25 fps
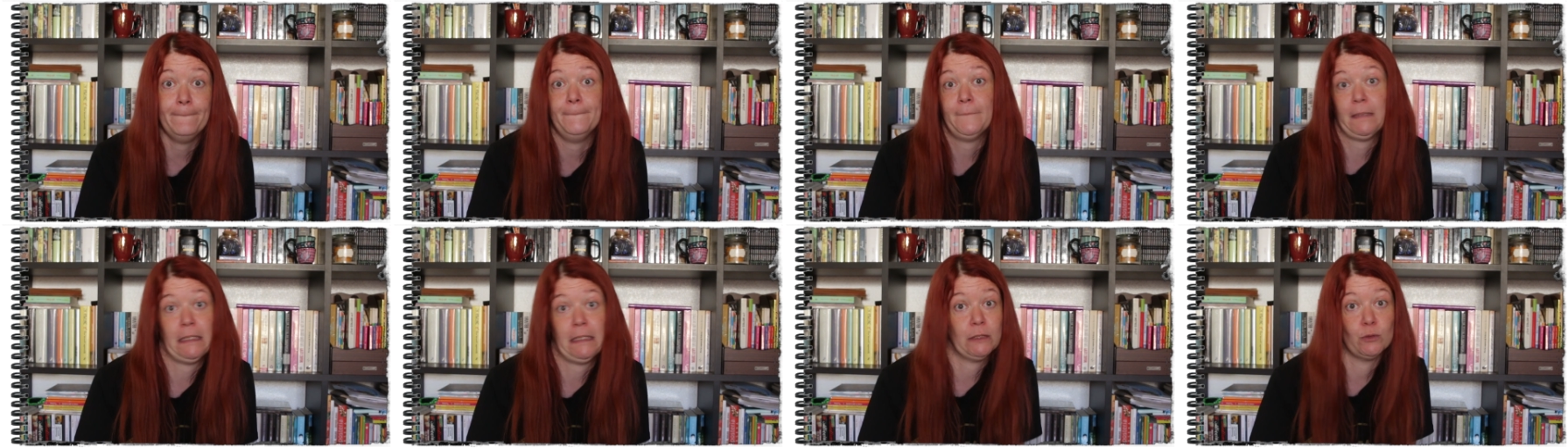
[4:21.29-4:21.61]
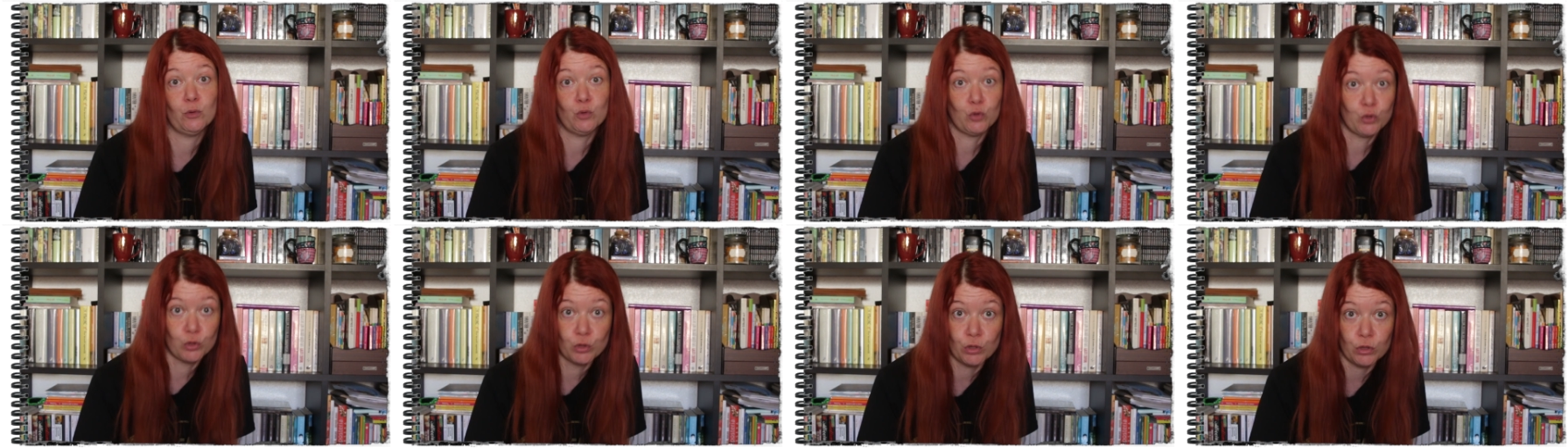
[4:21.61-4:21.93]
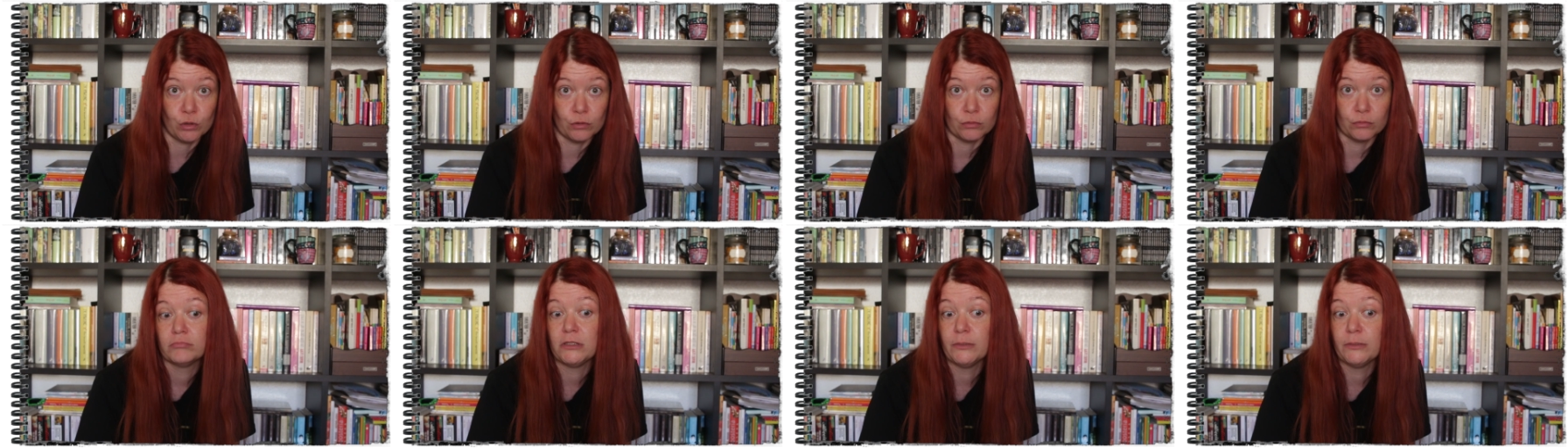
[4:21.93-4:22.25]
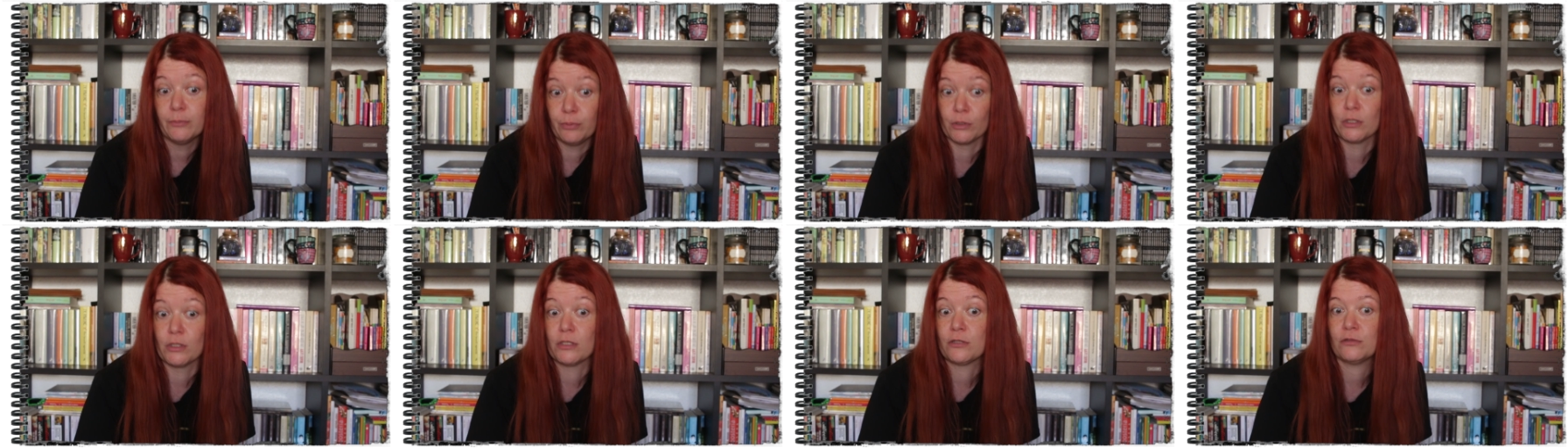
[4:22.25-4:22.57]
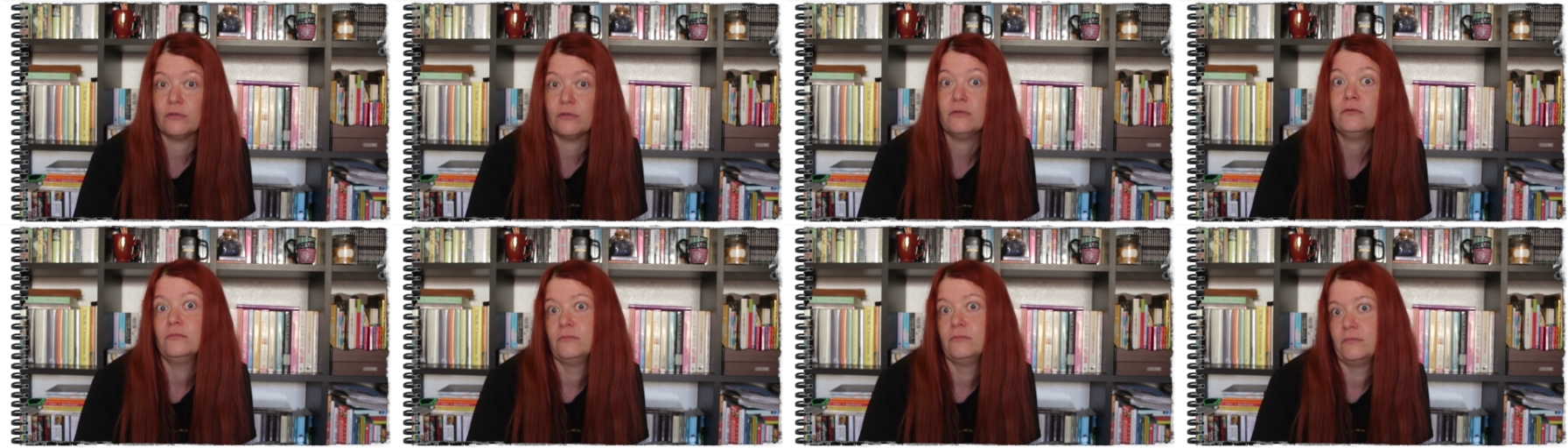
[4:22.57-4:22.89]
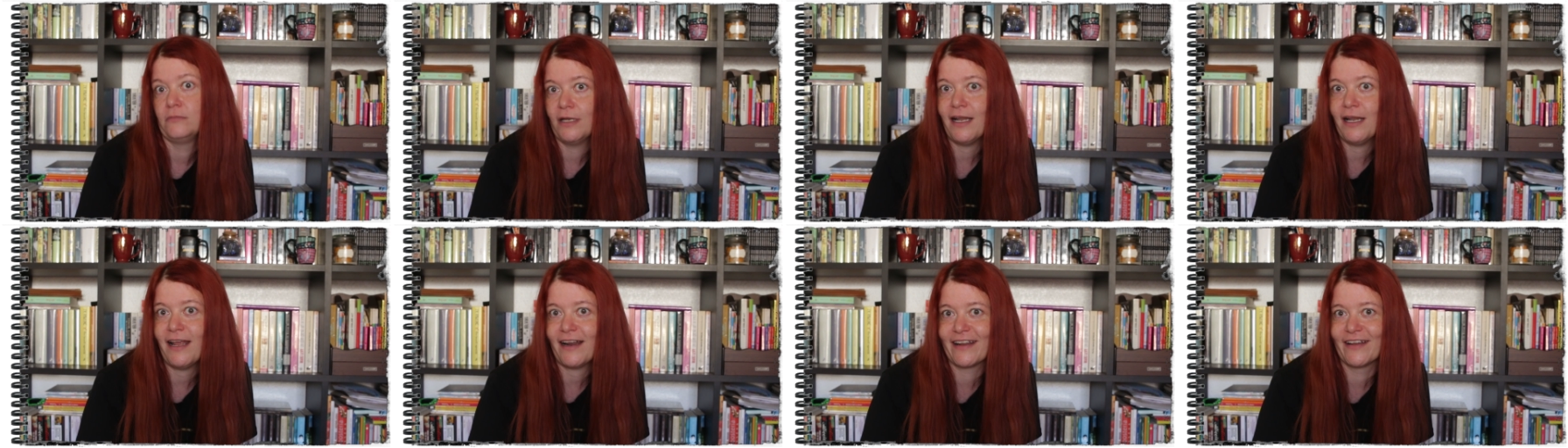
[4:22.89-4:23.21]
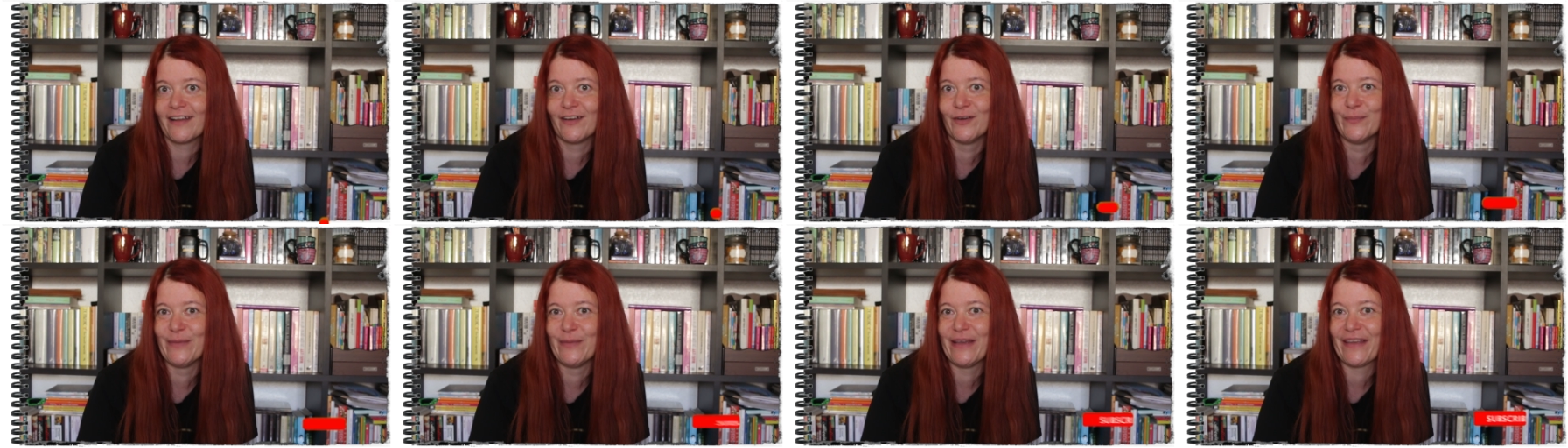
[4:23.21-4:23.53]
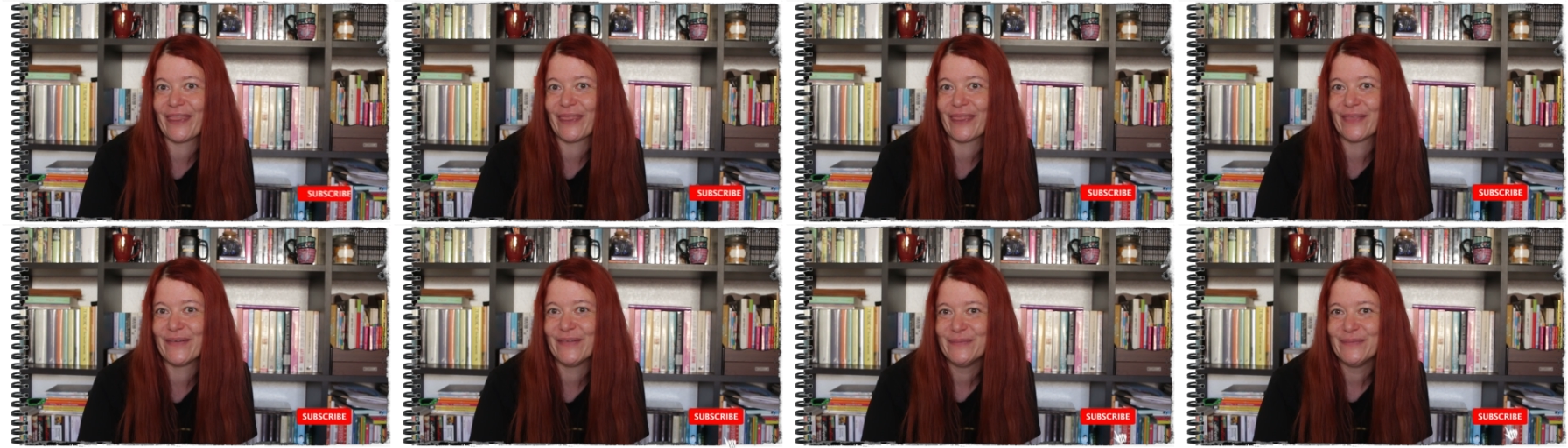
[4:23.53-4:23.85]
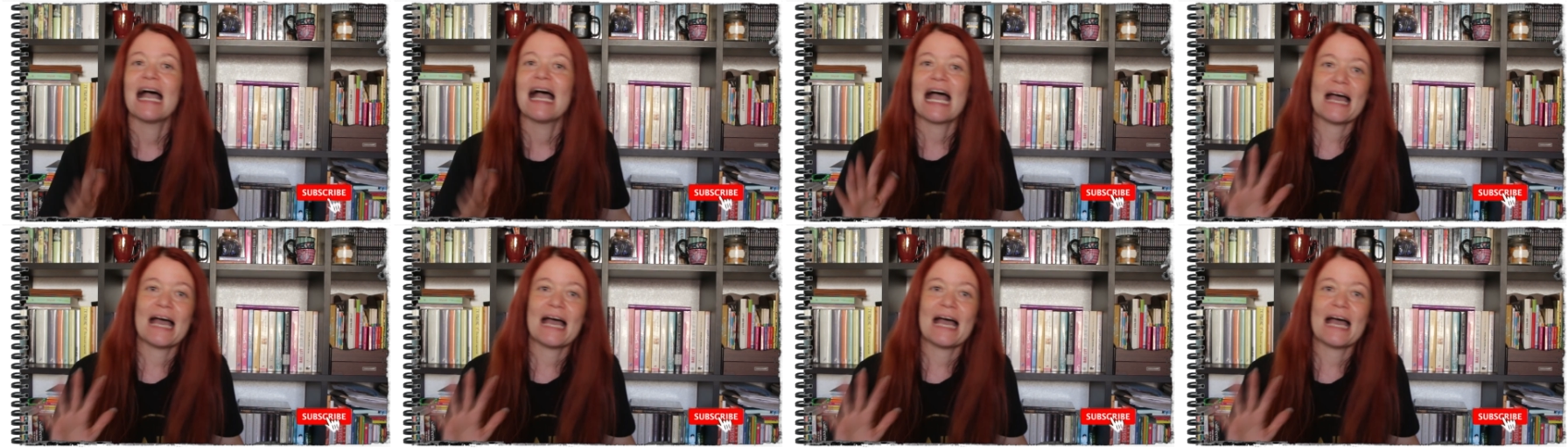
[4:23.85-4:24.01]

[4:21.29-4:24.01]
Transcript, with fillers: me gustó y por eso la recomiendo.